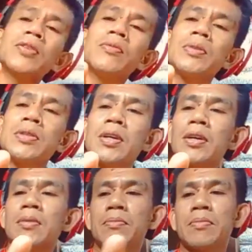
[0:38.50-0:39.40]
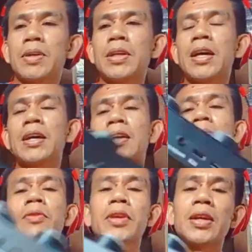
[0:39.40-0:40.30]
ninyo basta
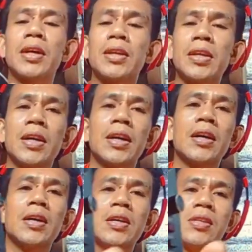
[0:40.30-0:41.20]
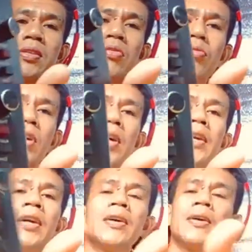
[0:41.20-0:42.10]
manginahanglan mo ingani nga sound
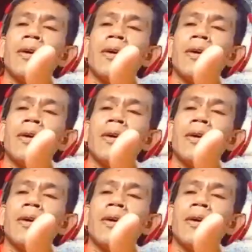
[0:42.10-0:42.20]
card